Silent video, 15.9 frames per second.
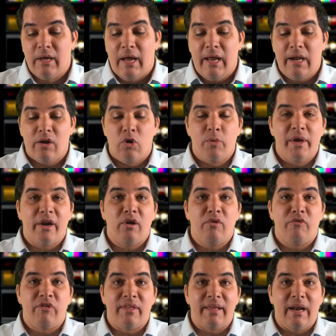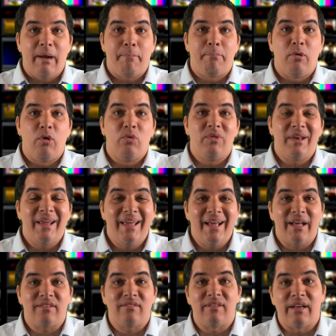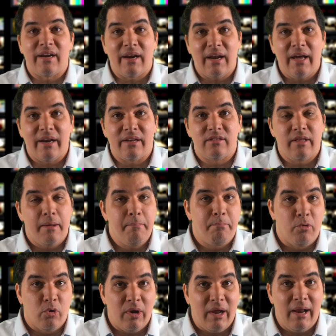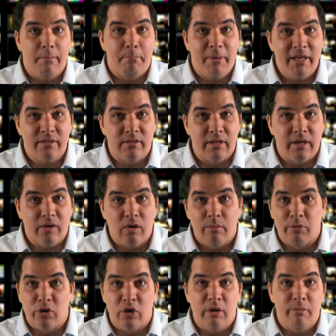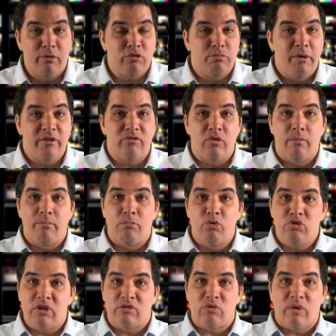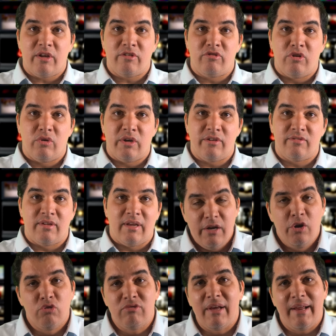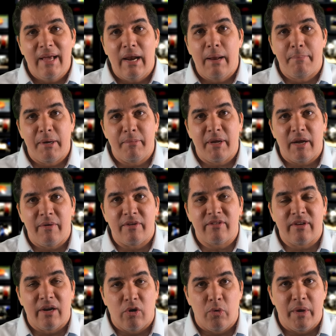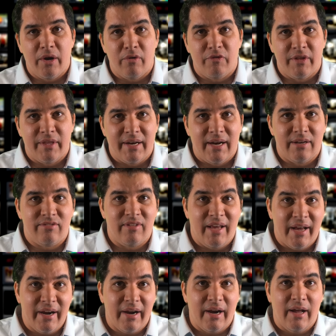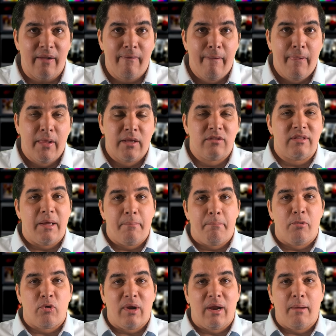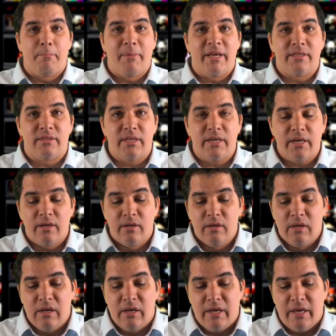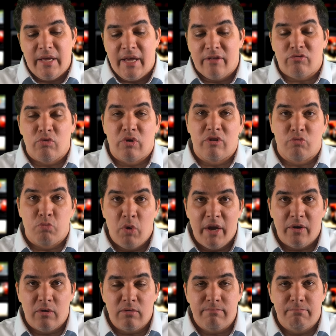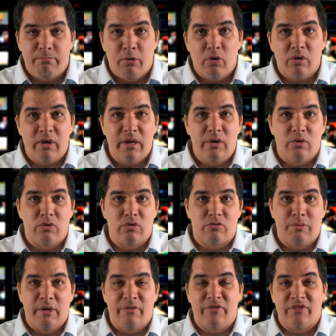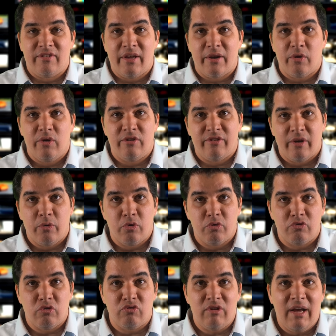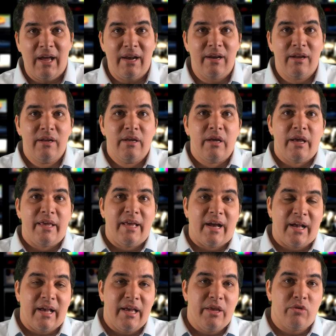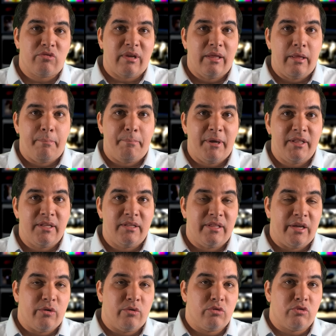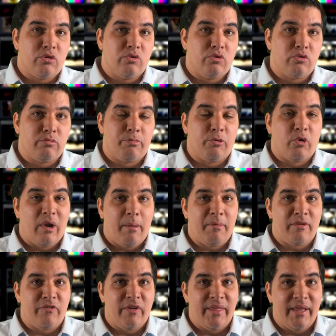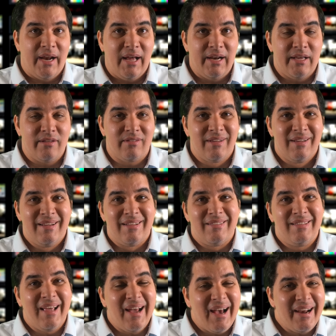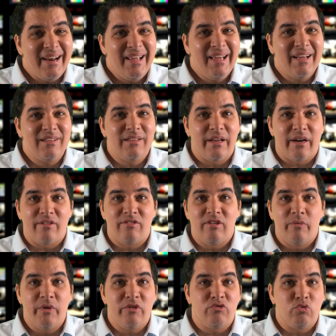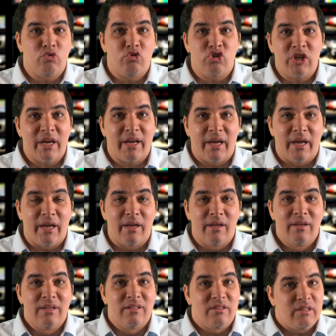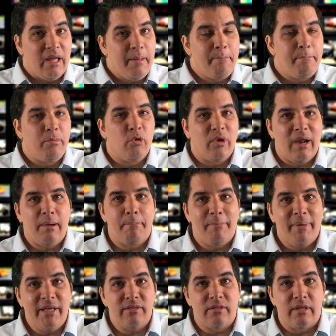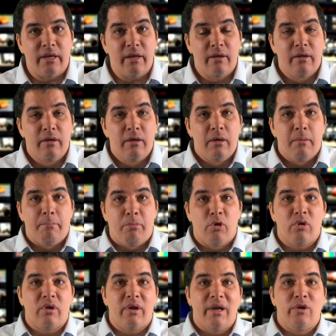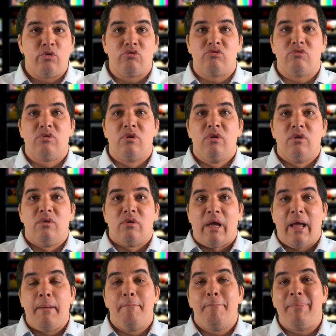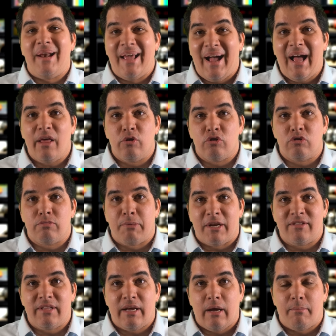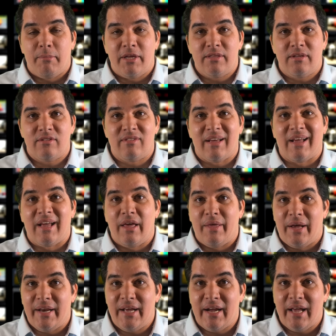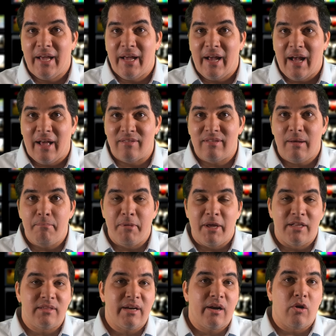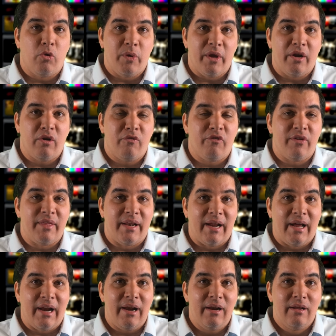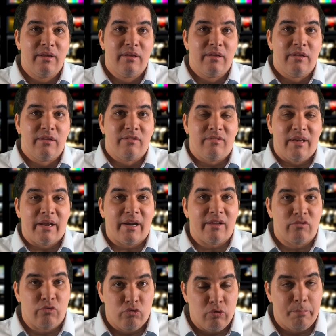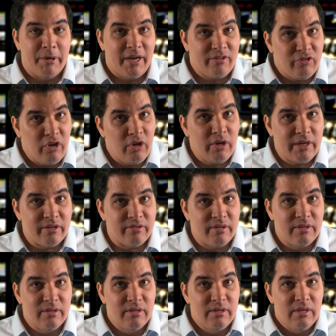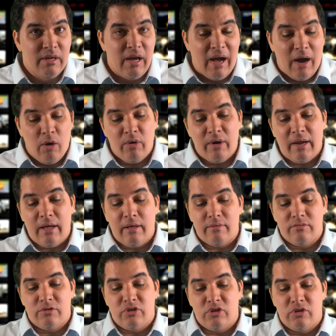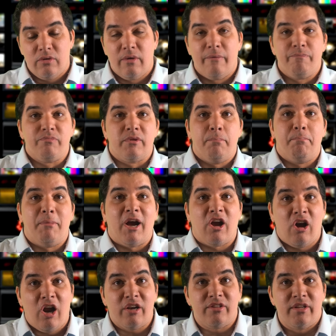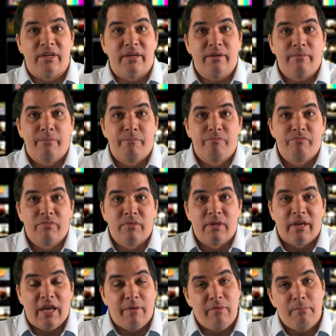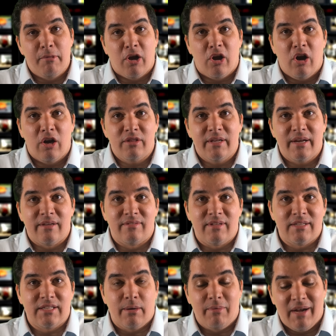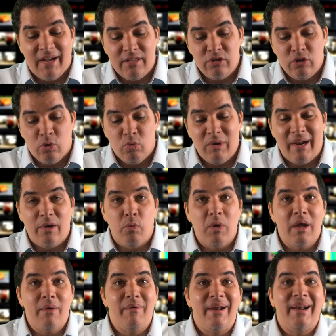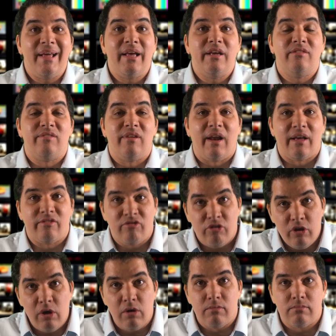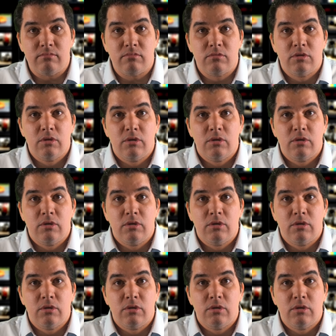el gobierno federal podría cerrar temporalmente, como lo hemos visto en muchas ocasiones. No sería la primera vez que el gobierno federal cierra temporalmente y eso no es bueno porque los beneficiarios del Seguro Social y aquellos que dependen de otros programas federales dejarían de recibir su cheque temporalmente porque los empleados prácticamente se quedarían en casa mientras el gobierno federal cierra sus operaciones. Ahora, McCarthy, Kevin McCartin está trabajando en una nueva legislación